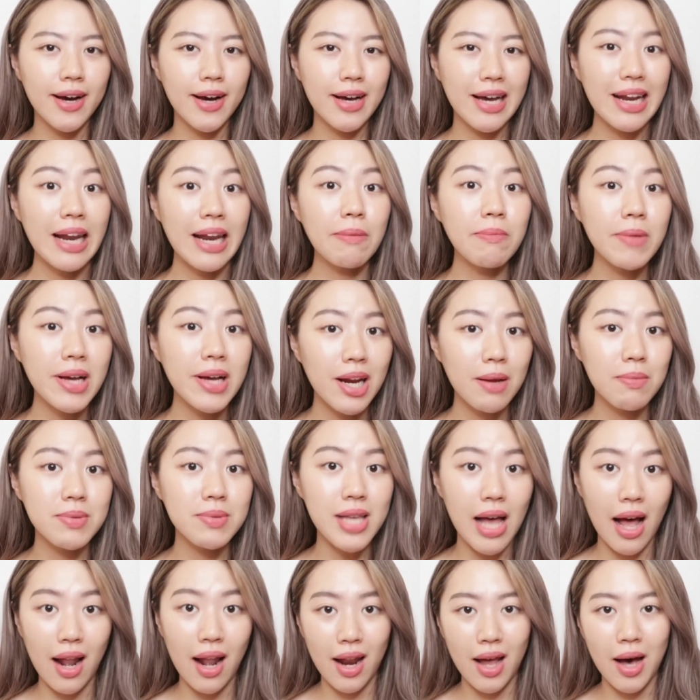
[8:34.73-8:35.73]
krim-krim
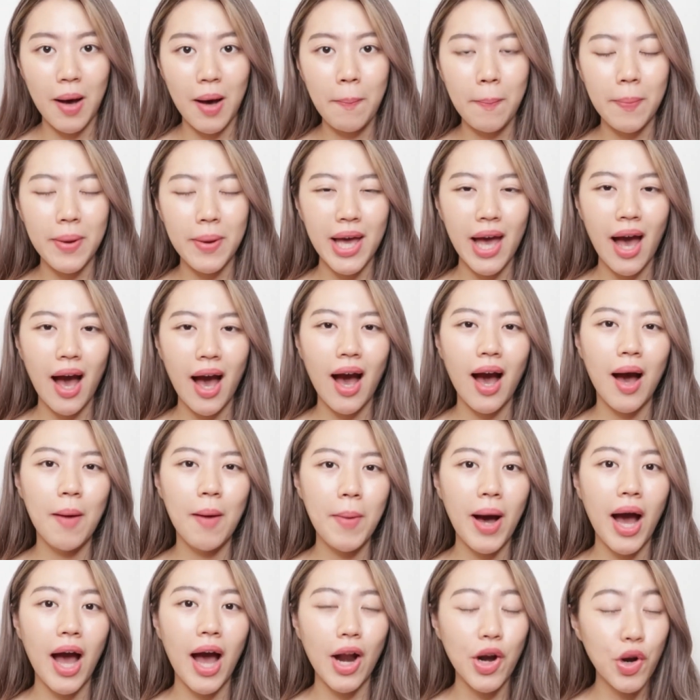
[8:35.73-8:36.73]
salep yang
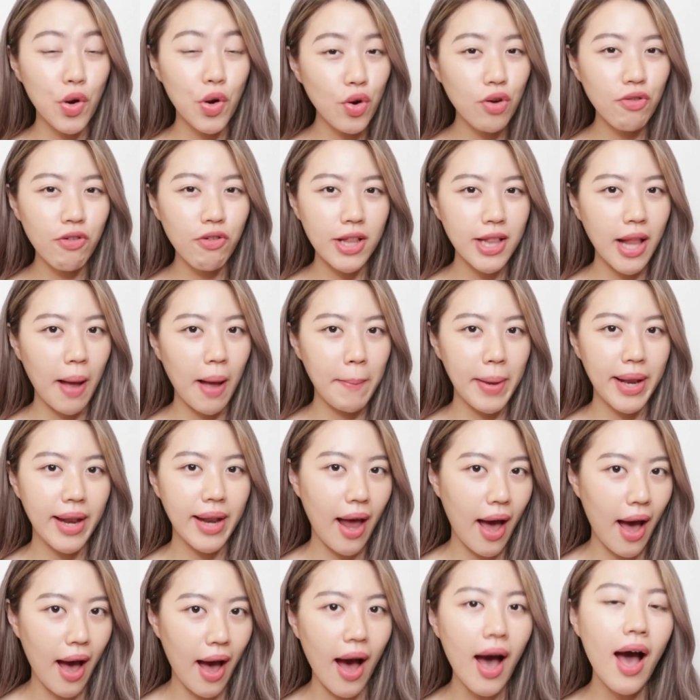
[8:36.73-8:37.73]
mengandung
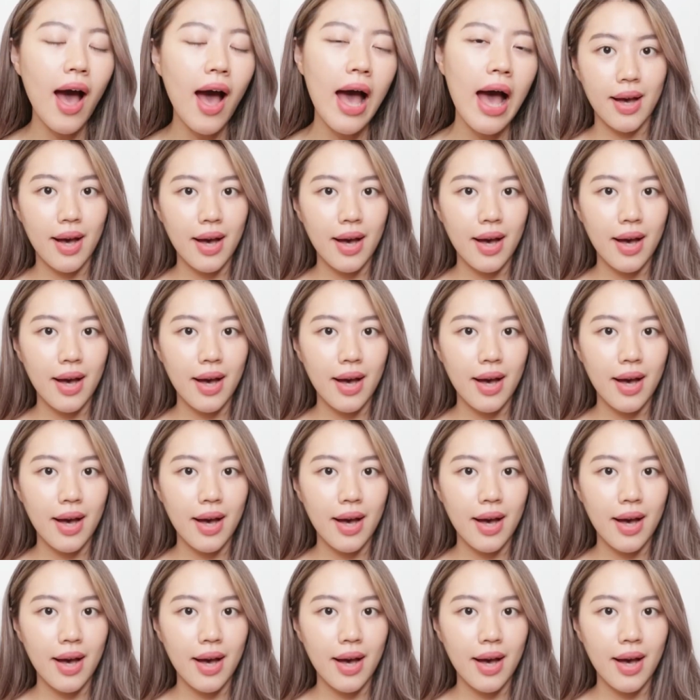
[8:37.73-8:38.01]
vitamin A.